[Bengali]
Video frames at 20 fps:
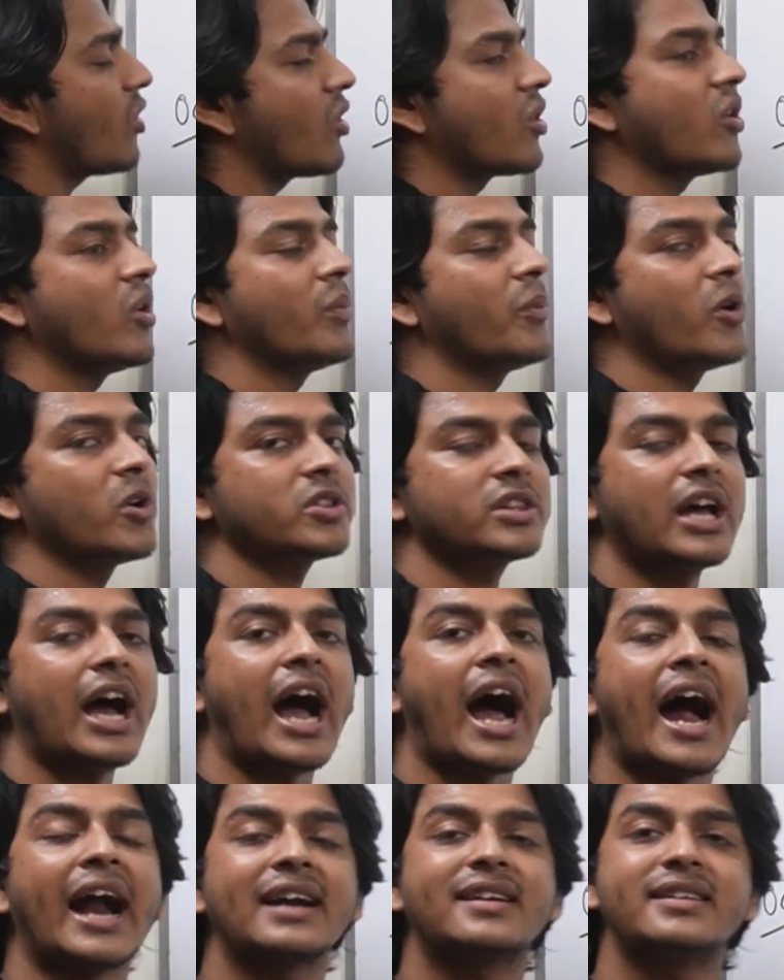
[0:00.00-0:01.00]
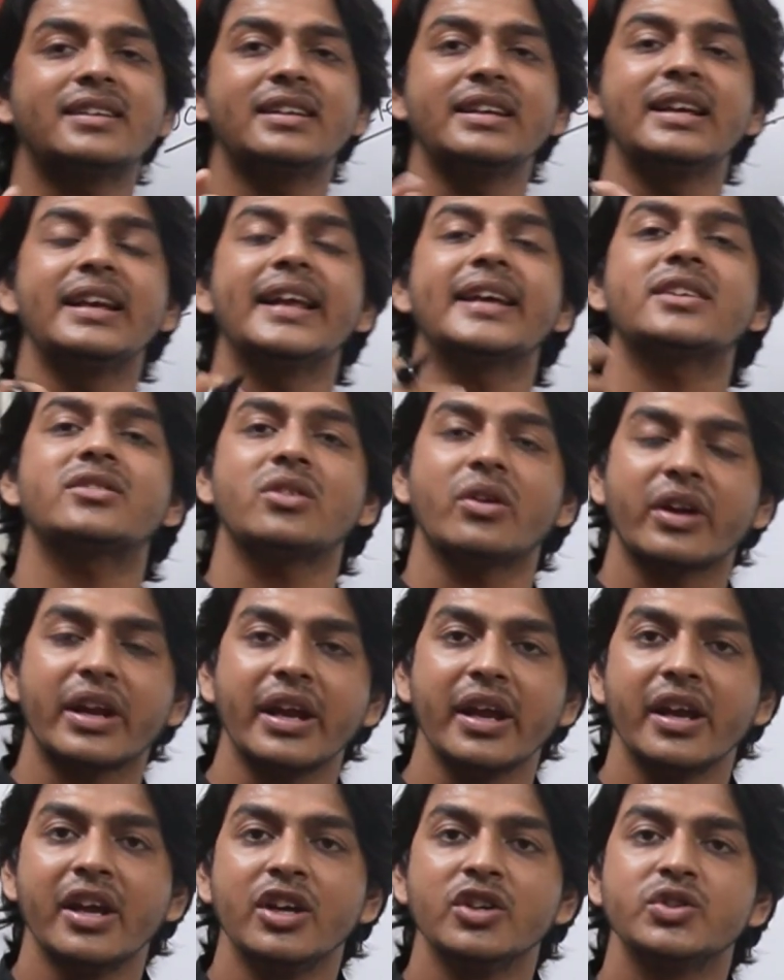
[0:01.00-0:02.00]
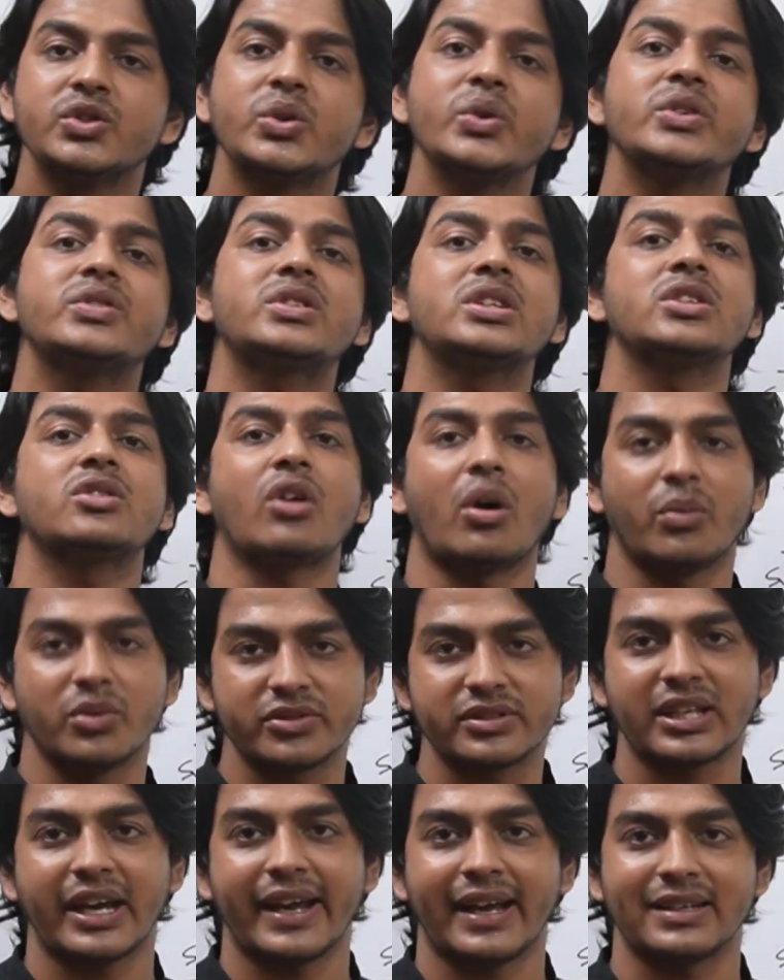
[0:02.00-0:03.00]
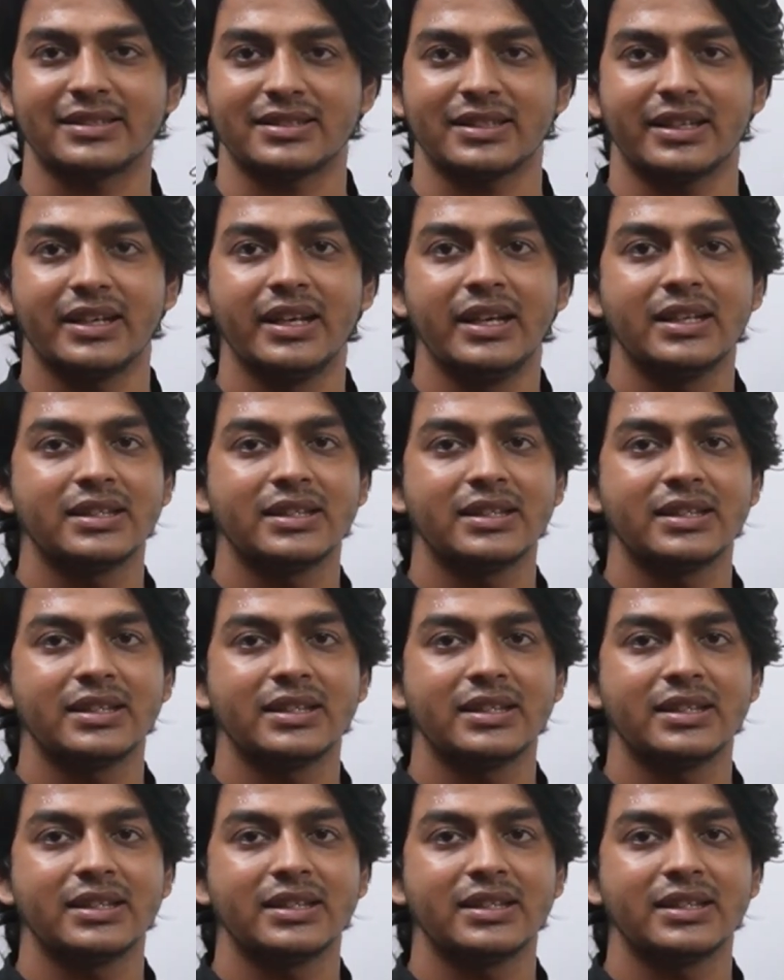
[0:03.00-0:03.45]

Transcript: কক্ষপথ আটটি ইলেকট্রনে সুস্থিত অবস্থায় আসে